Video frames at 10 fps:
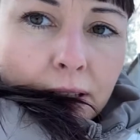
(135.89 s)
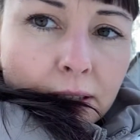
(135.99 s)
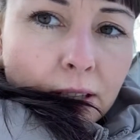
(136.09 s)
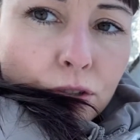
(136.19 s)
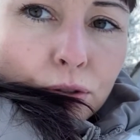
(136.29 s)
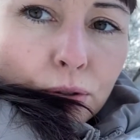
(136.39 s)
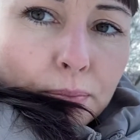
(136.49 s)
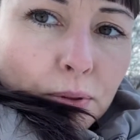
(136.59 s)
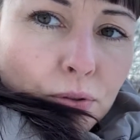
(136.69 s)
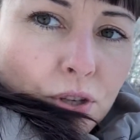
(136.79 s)
Так что
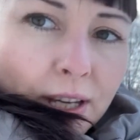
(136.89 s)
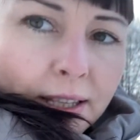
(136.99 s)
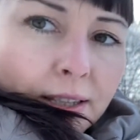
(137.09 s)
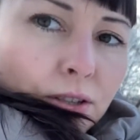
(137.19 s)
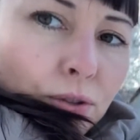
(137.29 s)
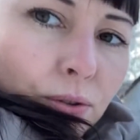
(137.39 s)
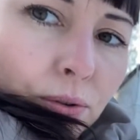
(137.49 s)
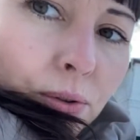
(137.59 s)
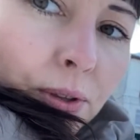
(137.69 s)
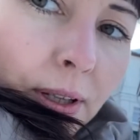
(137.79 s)
получается,
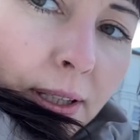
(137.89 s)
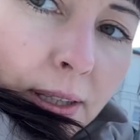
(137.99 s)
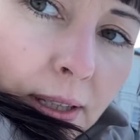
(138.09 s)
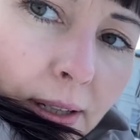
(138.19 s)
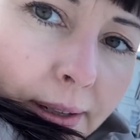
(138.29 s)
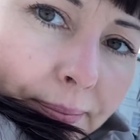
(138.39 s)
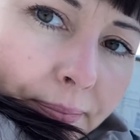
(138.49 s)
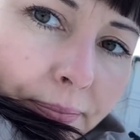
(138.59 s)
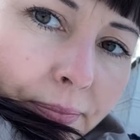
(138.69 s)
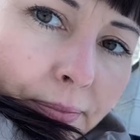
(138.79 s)
что это
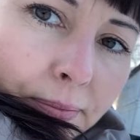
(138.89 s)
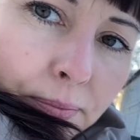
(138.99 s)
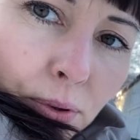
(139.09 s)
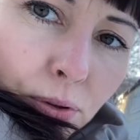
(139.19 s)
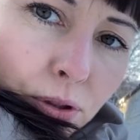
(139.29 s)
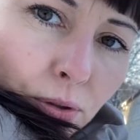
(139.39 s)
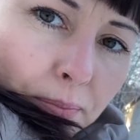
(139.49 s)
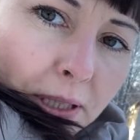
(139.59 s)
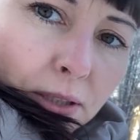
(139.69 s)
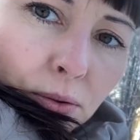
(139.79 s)
полностью
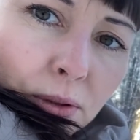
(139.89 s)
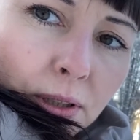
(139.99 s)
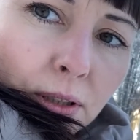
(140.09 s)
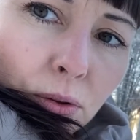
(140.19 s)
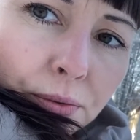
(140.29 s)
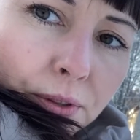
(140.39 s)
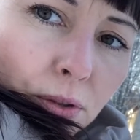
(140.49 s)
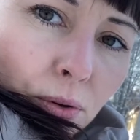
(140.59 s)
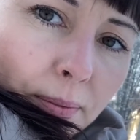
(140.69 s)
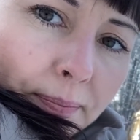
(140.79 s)
построенный новый
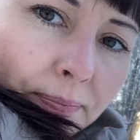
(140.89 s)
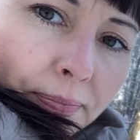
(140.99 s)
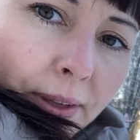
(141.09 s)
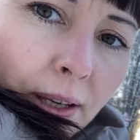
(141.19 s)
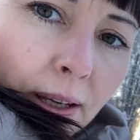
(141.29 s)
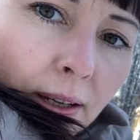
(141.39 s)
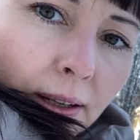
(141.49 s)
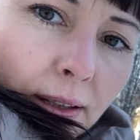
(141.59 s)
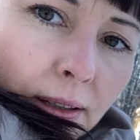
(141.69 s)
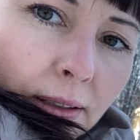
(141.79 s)
дом,
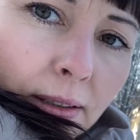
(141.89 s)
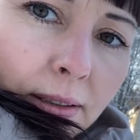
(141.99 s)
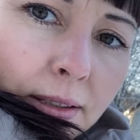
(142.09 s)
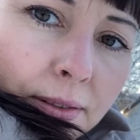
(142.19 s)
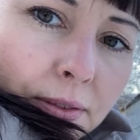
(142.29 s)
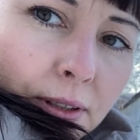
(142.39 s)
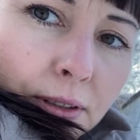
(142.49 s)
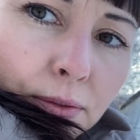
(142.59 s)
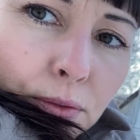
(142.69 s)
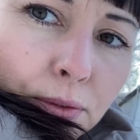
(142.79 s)
э, называют
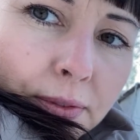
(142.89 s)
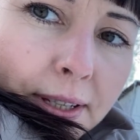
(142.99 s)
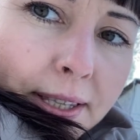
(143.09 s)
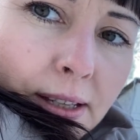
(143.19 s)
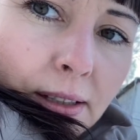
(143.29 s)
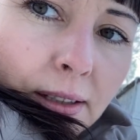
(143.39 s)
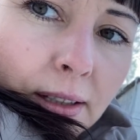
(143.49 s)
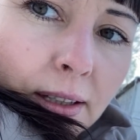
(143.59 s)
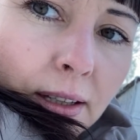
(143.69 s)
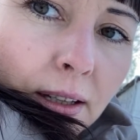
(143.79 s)
его новодел,
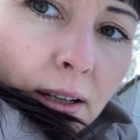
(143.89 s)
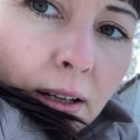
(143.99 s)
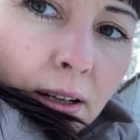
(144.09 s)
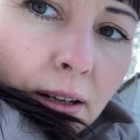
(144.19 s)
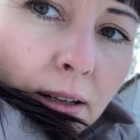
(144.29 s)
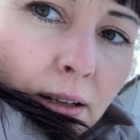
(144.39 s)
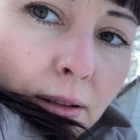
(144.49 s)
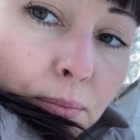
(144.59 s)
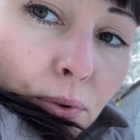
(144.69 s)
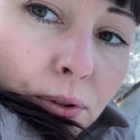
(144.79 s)
э,
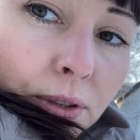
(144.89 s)
под